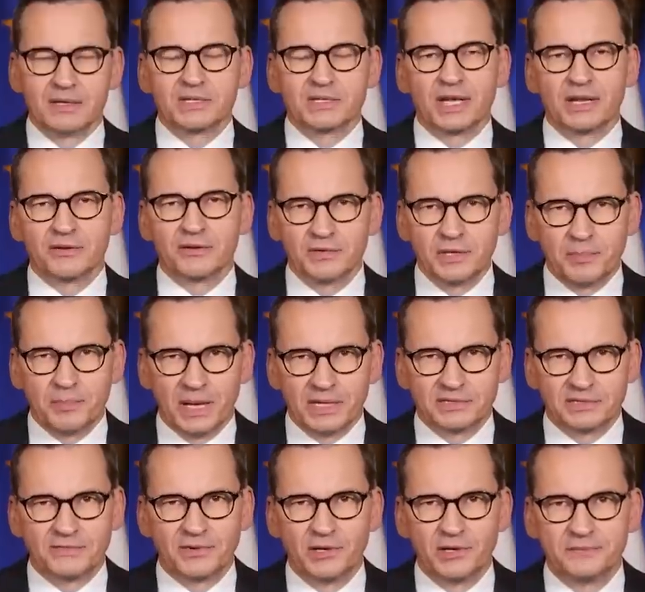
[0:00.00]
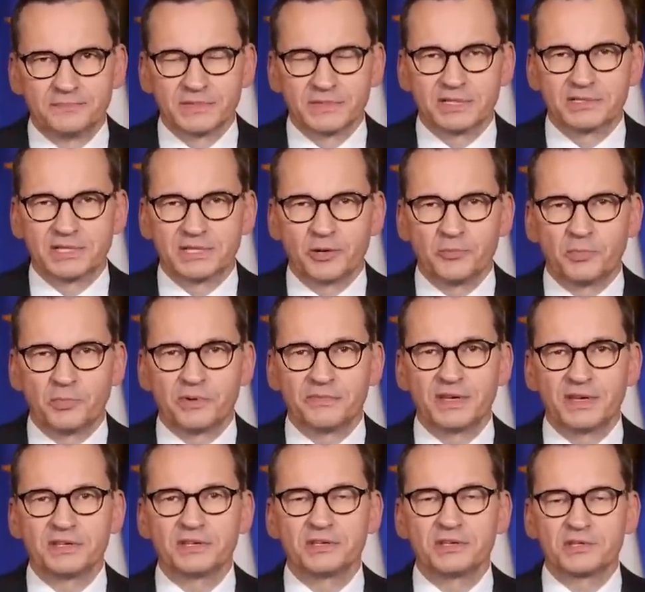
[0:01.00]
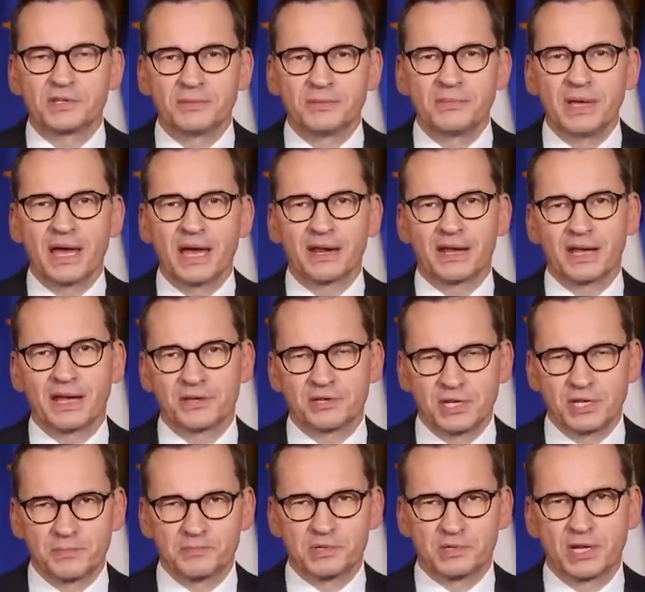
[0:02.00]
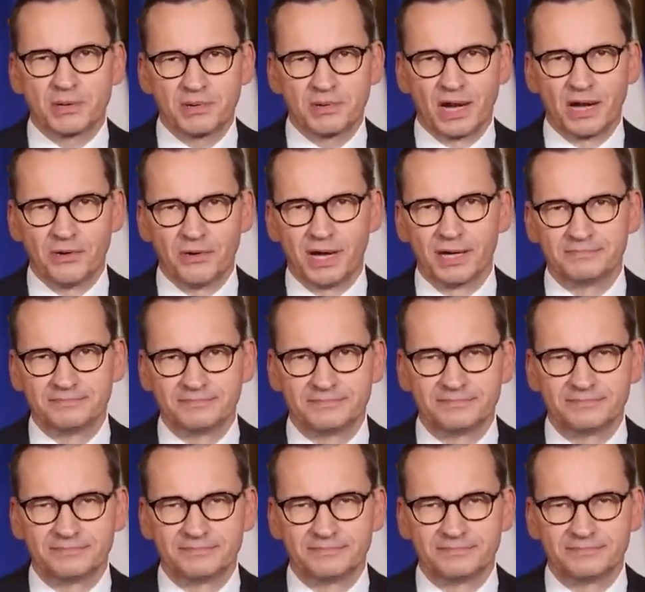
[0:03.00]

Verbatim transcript: Szanowni Państwo, chcę powiedzieć, że miarka się przebrała